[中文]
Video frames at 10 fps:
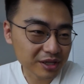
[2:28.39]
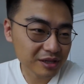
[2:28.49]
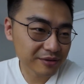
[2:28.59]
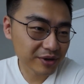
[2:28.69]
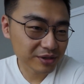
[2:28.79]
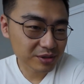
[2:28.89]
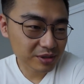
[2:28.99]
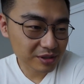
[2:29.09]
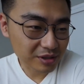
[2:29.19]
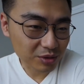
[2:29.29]
的地方就
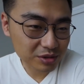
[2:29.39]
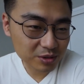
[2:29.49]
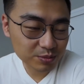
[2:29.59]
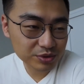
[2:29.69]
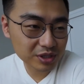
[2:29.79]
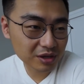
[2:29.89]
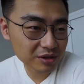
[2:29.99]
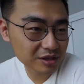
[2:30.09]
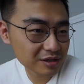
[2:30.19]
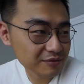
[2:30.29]
是有的时候不知道
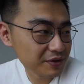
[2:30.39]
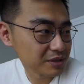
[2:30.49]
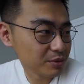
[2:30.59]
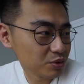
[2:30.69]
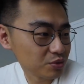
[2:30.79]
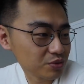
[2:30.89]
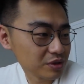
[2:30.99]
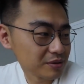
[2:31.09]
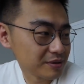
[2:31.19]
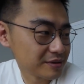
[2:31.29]
他为什么哭，是吗？